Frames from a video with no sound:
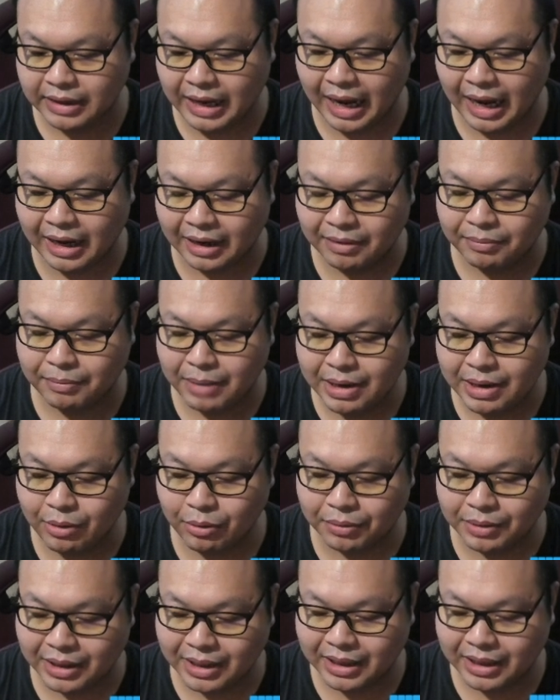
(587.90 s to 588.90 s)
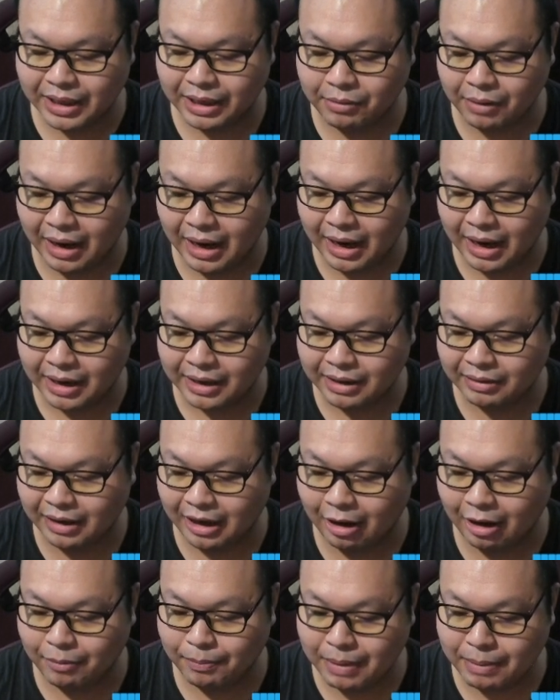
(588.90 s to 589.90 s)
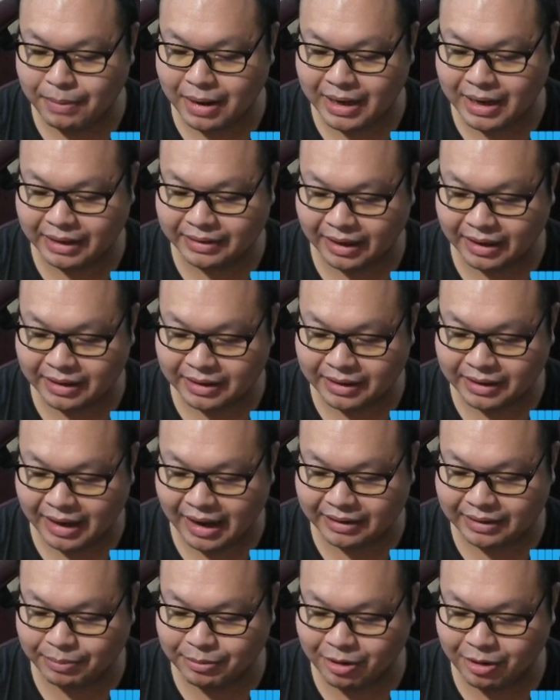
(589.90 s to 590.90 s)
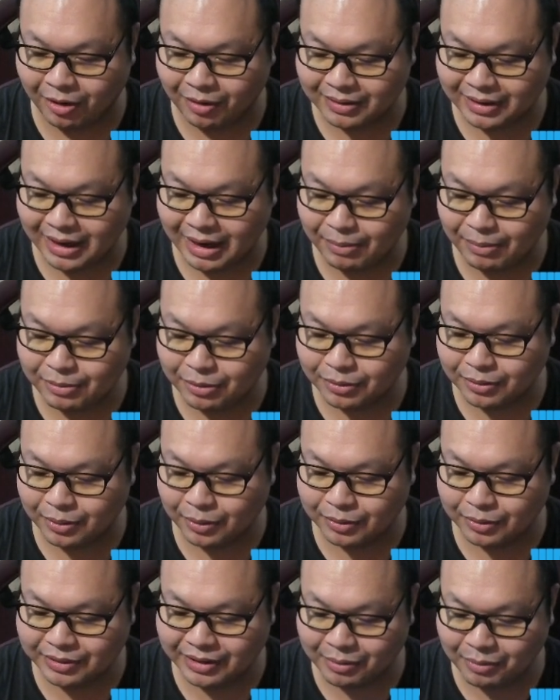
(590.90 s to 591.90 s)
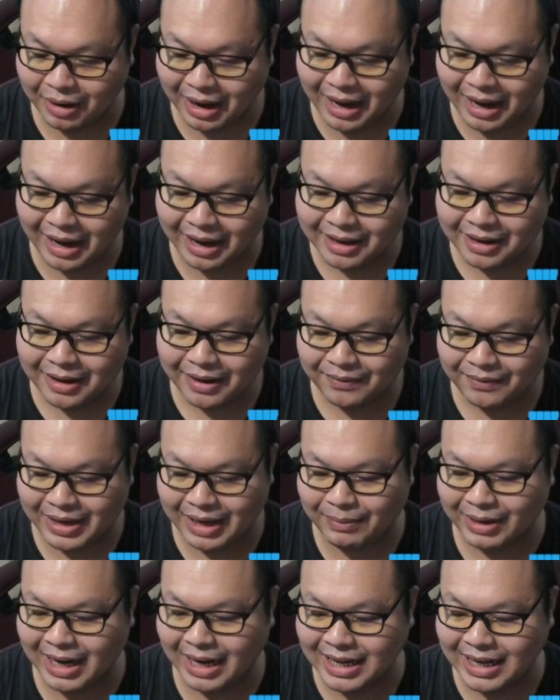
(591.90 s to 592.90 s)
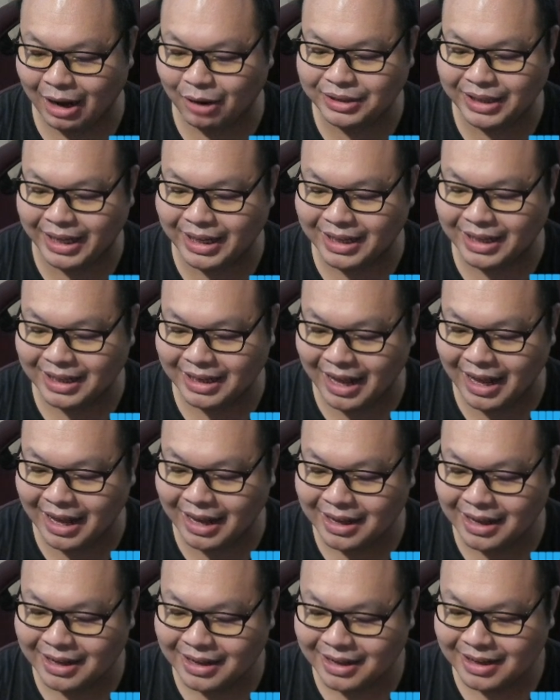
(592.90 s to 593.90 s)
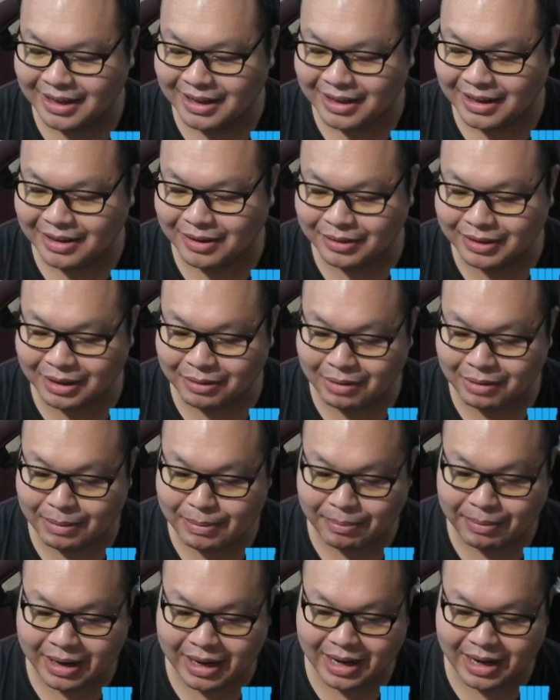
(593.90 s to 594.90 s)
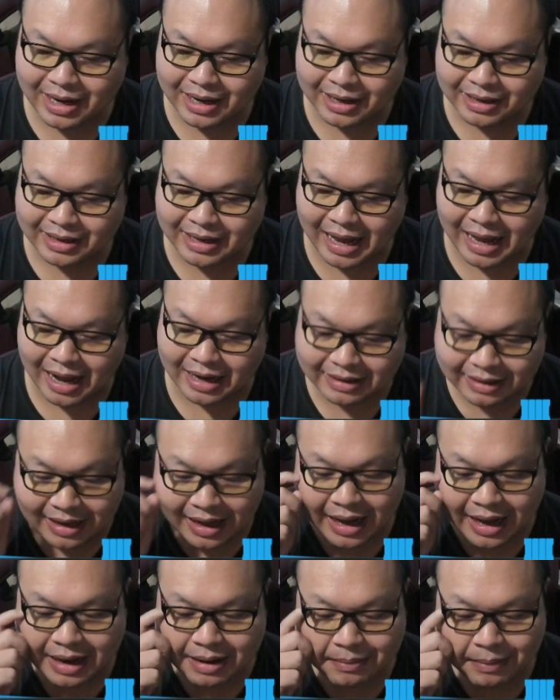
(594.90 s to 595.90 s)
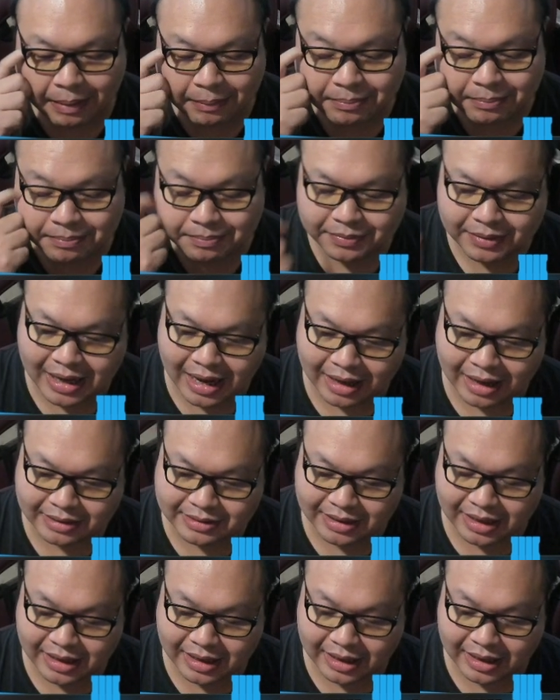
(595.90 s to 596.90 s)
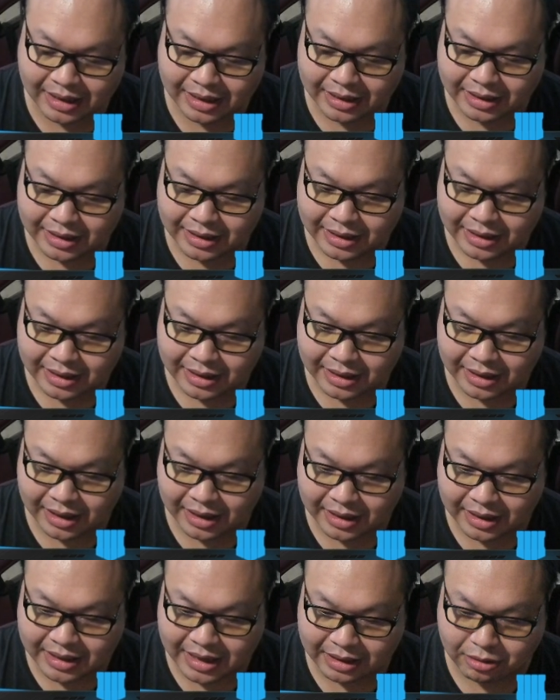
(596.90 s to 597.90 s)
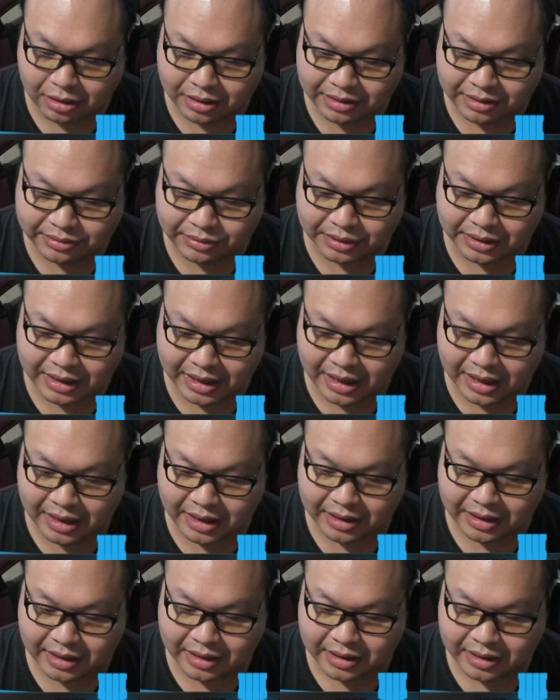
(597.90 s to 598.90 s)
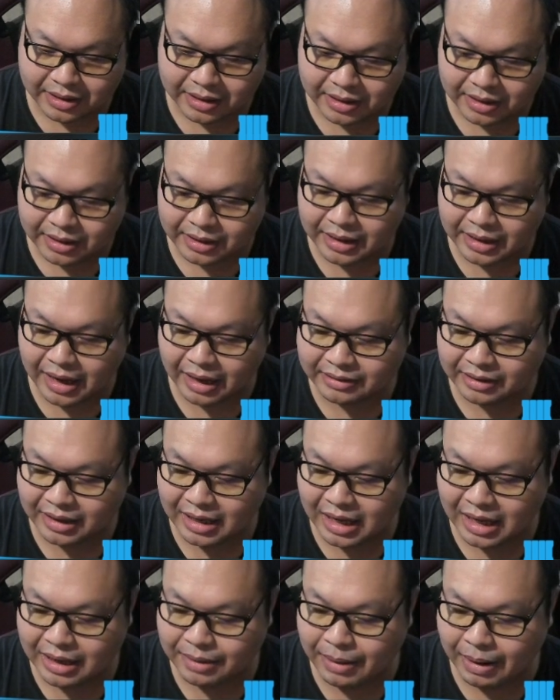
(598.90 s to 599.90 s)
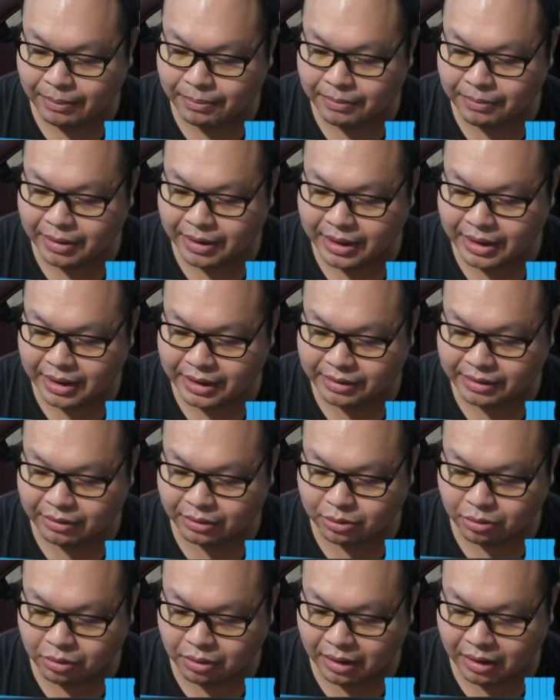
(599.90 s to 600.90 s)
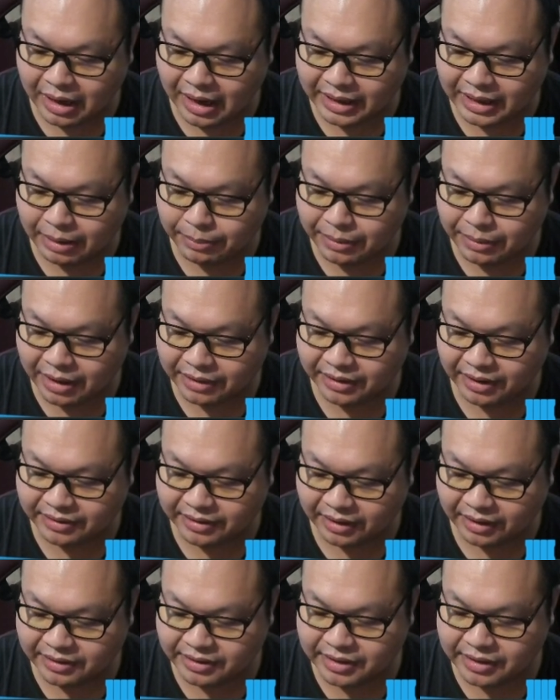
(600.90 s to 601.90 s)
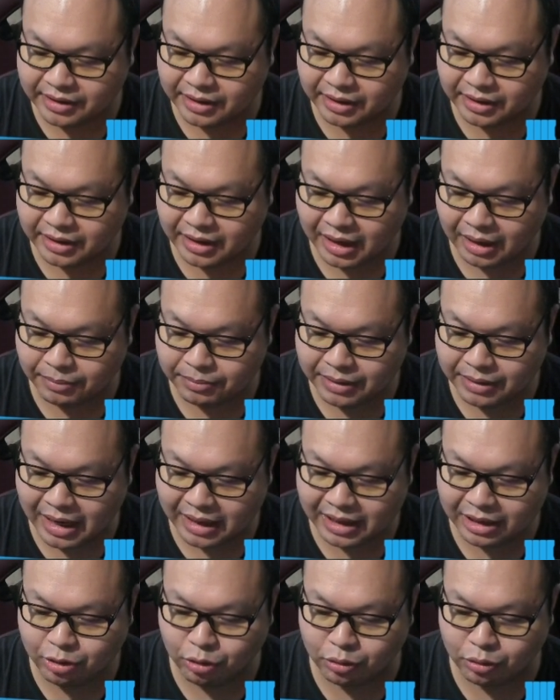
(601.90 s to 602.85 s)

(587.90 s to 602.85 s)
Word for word: ยังไม่หยุดดีกว่าเดี๋ยวเรามาเปิดอีกสัก 50 กล่องนะครับ รู้รู้สึกว่าผีพนันเข้าสิงนะรู้สึกว่าแบบเอ๊ะอยากจะได้แบบอยากจะเอ่ออย่างน้อยที่สุดเนี่ยอยากจะได้แบบเอ้ยเจ้าตัวไอเทม S อีกสักชิ้นหนึ่งนะครับ อยากได้